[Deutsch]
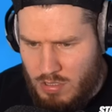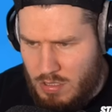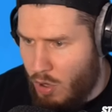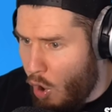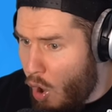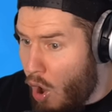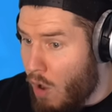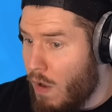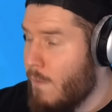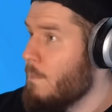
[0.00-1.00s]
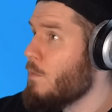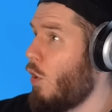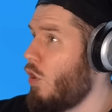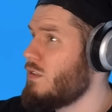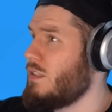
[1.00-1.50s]
Kosten... Oh!
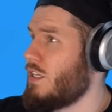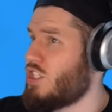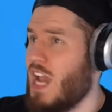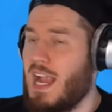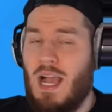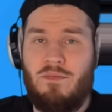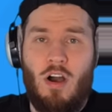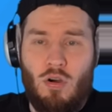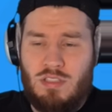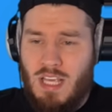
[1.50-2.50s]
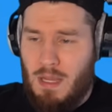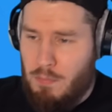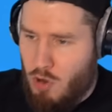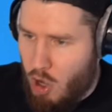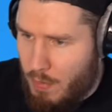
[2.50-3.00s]
Und ein Geschenk haben wir auch
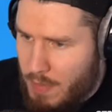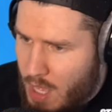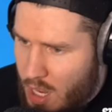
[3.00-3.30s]
direkt bekommen.